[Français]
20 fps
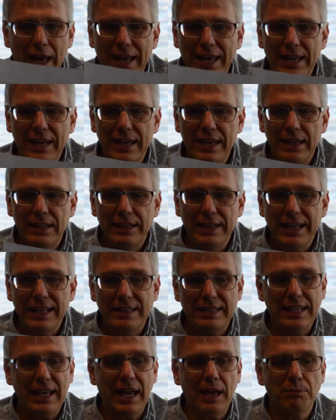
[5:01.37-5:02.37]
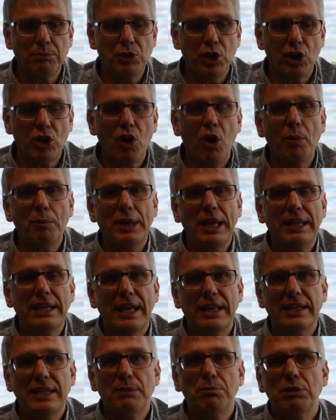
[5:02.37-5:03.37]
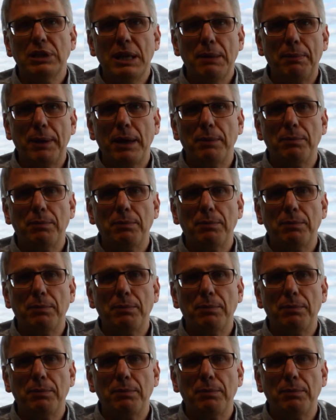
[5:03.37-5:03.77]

et les termes de combien d'années pour les prêts